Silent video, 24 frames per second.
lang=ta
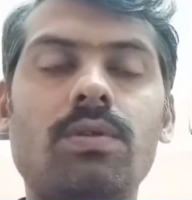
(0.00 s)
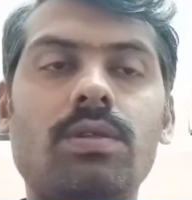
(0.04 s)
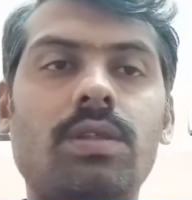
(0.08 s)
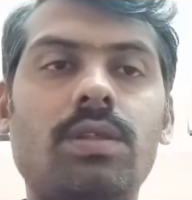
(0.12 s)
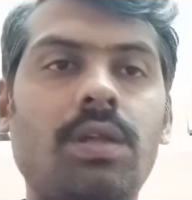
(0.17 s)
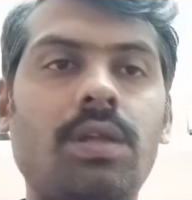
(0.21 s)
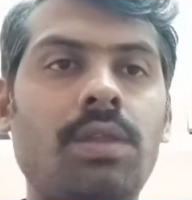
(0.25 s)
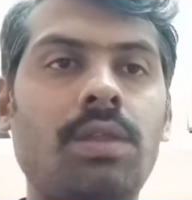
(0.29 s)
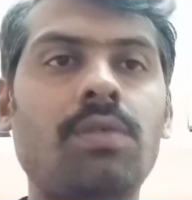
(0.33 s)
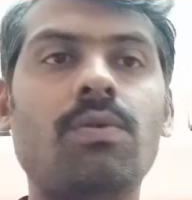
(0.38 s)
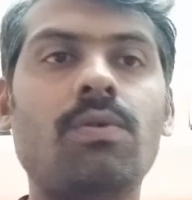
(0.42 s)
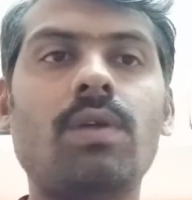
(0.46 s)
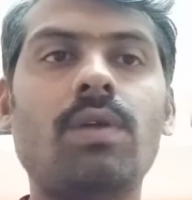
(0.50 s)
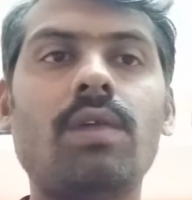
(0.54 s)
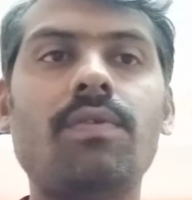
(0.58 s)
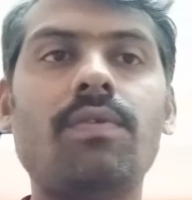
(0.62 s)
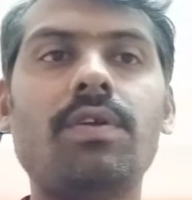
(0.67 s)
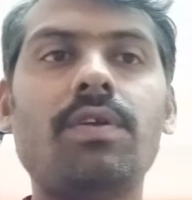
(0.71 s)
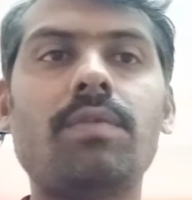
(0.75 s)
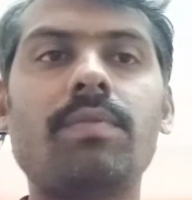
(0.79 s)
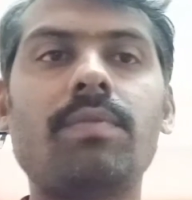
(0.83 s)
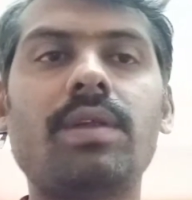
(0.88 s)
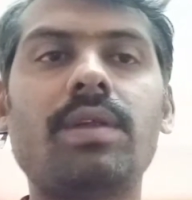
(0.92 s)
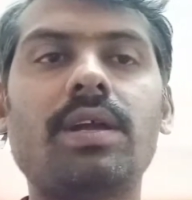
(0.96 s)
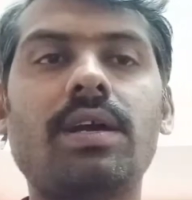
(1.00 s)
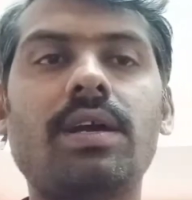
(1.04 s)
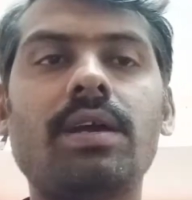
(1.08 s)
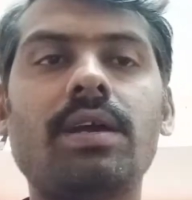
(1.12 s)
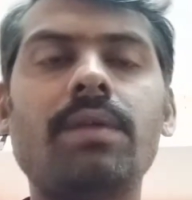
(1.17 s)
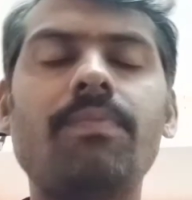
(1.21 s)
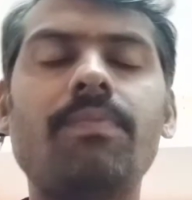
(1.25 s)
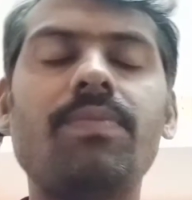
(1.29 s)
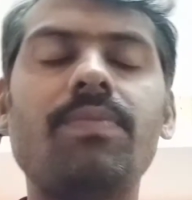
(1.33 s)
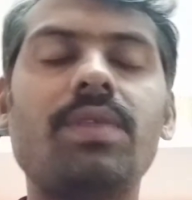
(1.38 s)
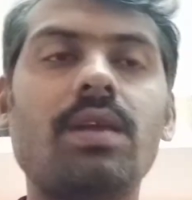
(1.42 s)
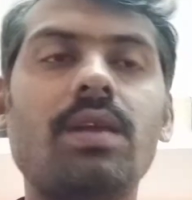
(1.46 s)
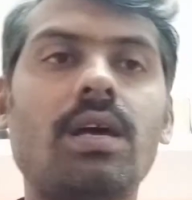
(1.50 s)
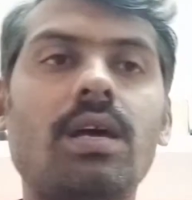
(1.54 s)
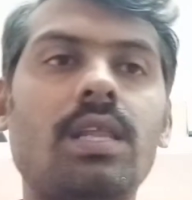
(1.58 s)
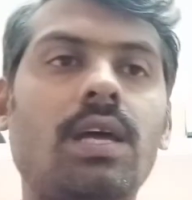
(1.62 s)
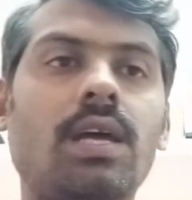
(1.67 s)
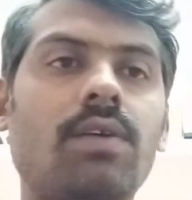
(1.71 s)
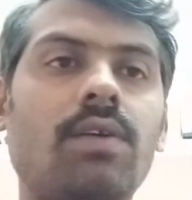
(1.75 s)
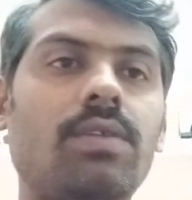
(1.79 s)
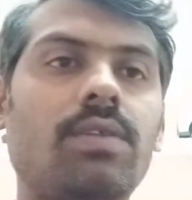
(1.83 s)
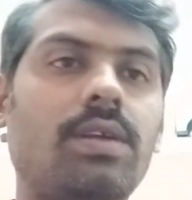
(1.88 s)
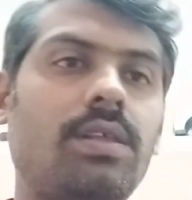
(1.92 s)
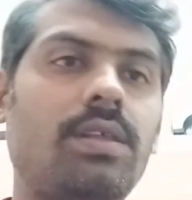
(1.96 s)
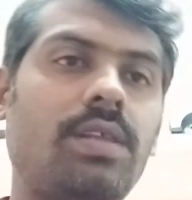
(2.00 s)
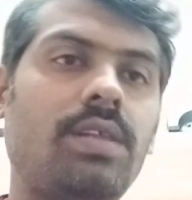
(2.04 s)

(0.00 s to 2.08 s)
தெரிந்து கொள்ள வேண்டும் இன்றைக்கி அதாவது